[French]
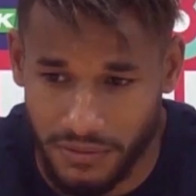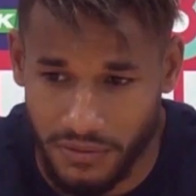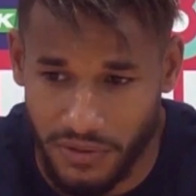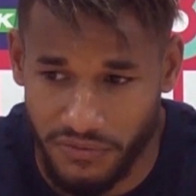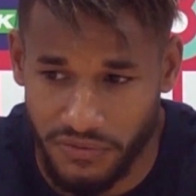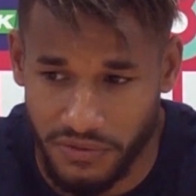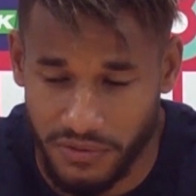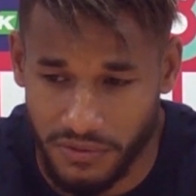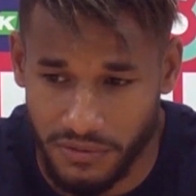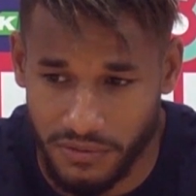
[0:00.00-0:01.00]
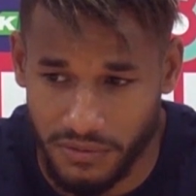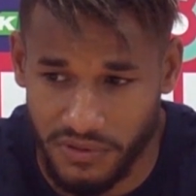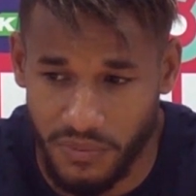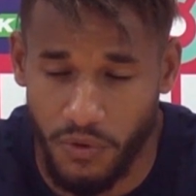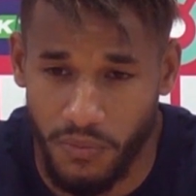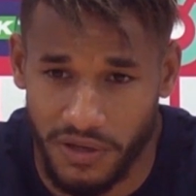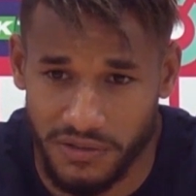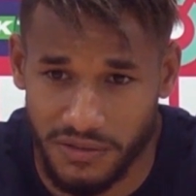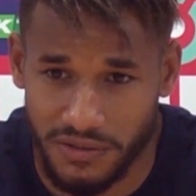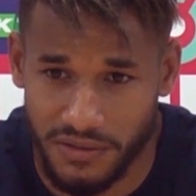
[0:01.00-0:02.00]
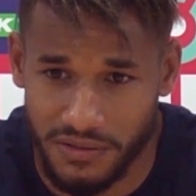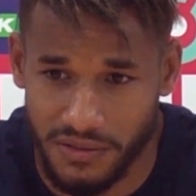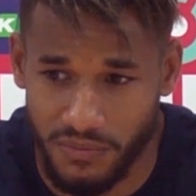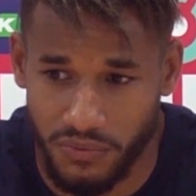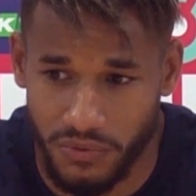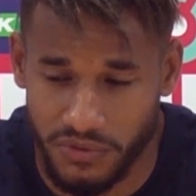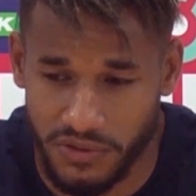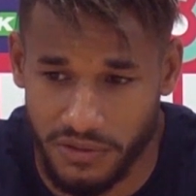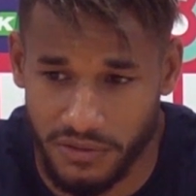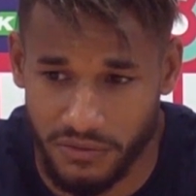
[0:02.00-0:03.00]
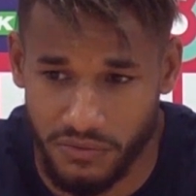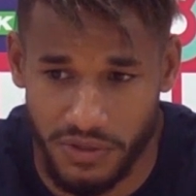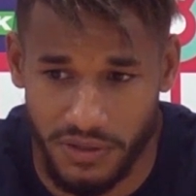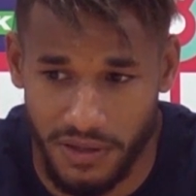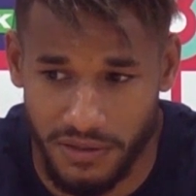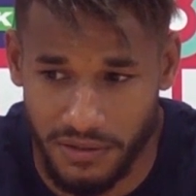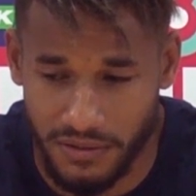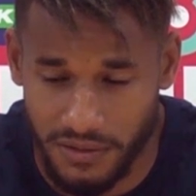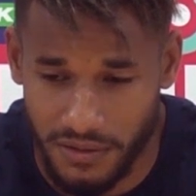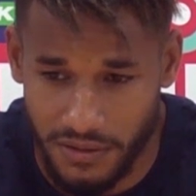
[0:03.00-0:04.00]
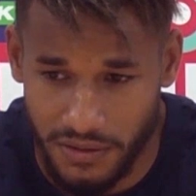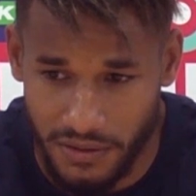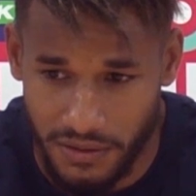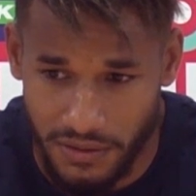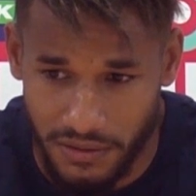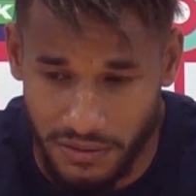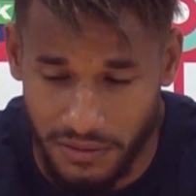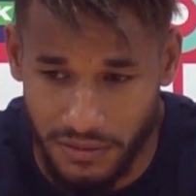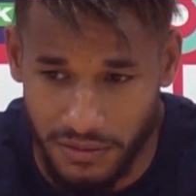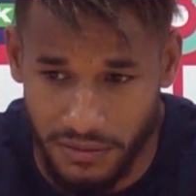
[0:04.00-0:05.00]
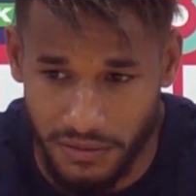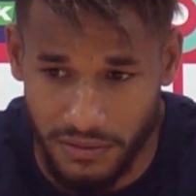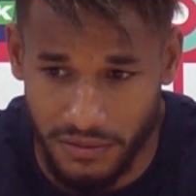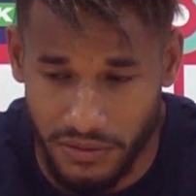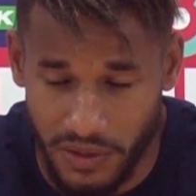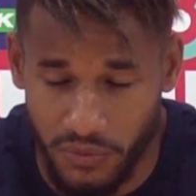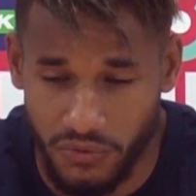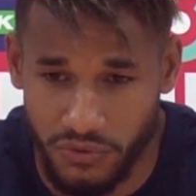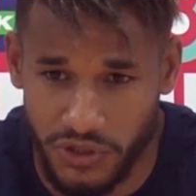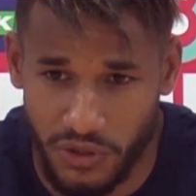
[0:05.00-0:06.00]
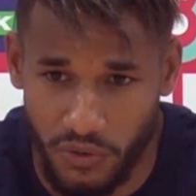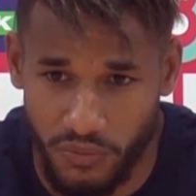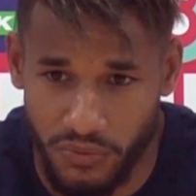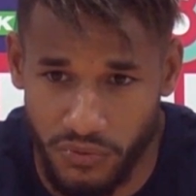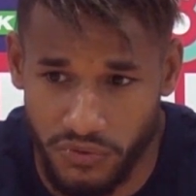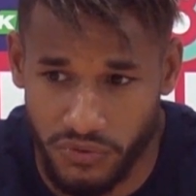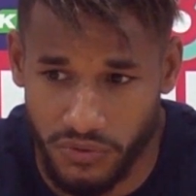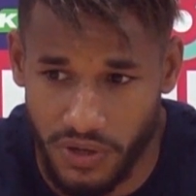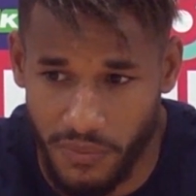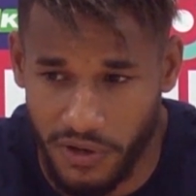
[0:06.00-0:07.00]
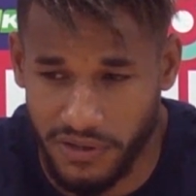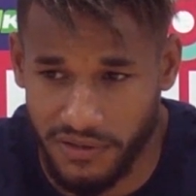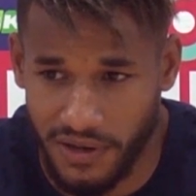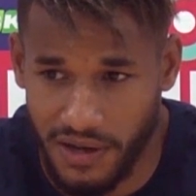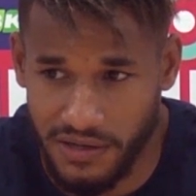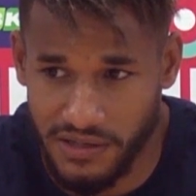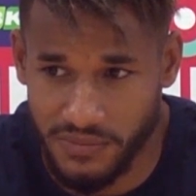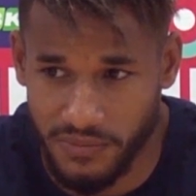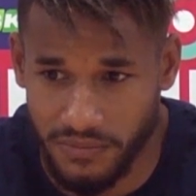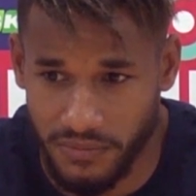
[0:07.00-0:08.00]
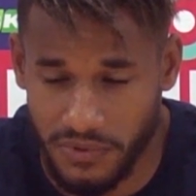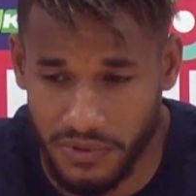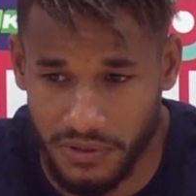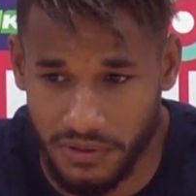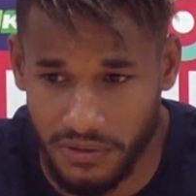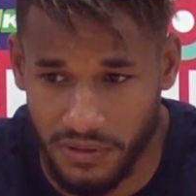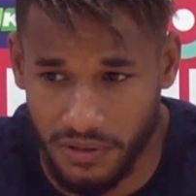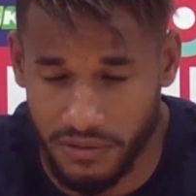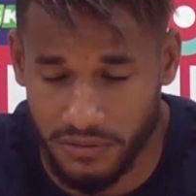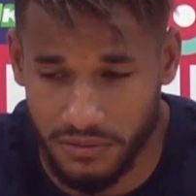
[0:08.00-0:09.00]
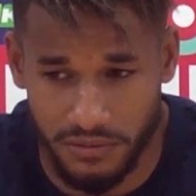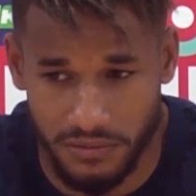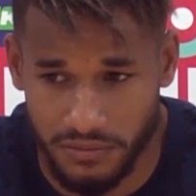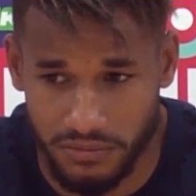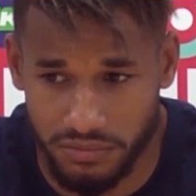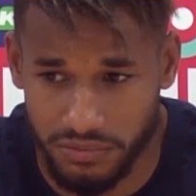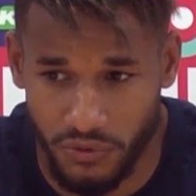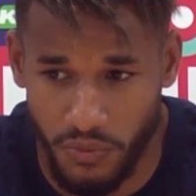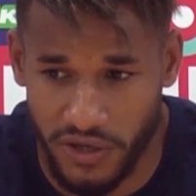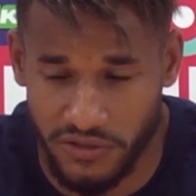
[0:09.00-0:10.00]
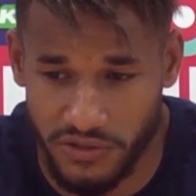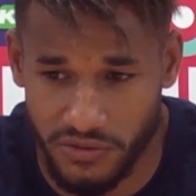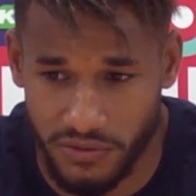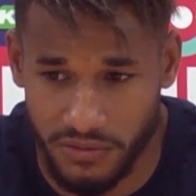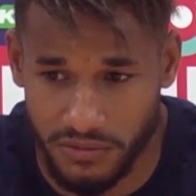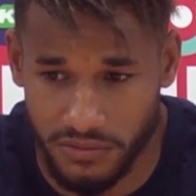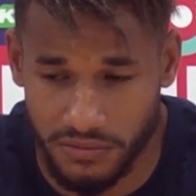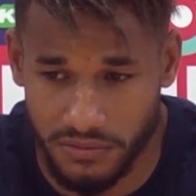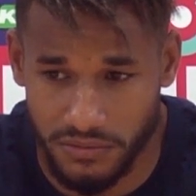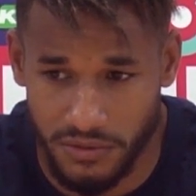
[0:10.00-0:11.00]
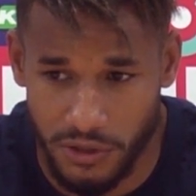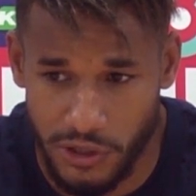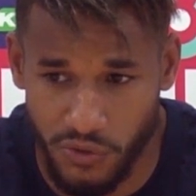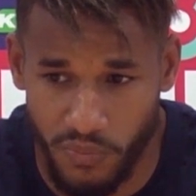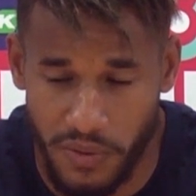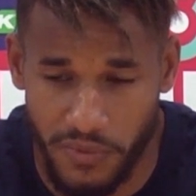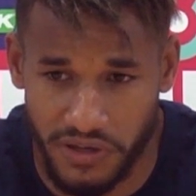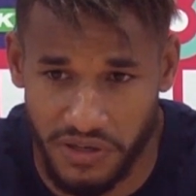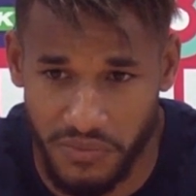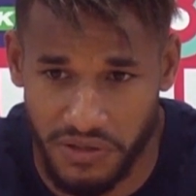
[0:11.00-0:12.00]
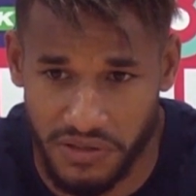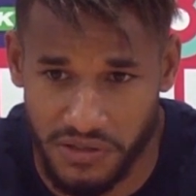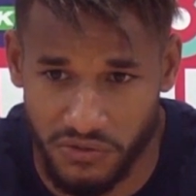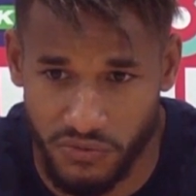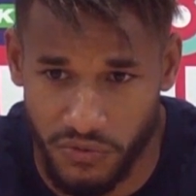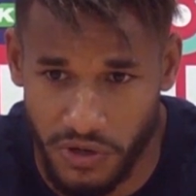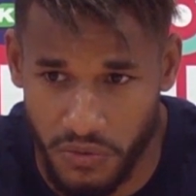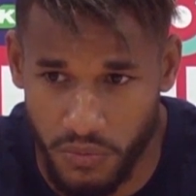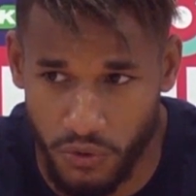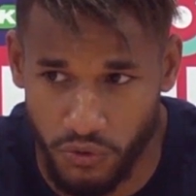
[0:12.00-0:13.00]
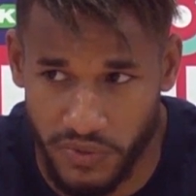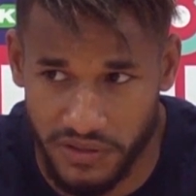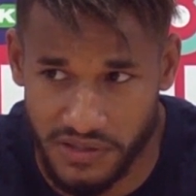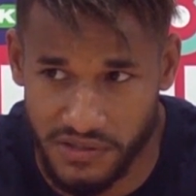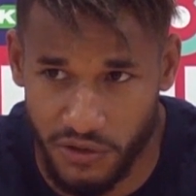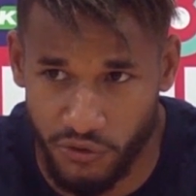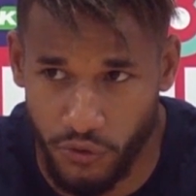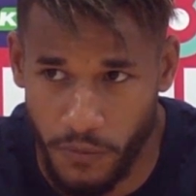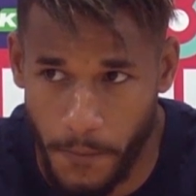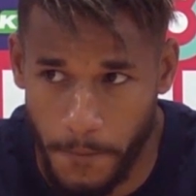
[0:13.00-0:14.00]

on a fait euh, des bons matchs sans pour autant tous les gagner. Euh, on a beaucoup tiré au but, on a manqué de réalisme, mais euh, nos matchs, ils n'ont ils ont pas manqué de maîtrise. Je trouve qu'on a eu beaucoup de maîtrise dans le jeu.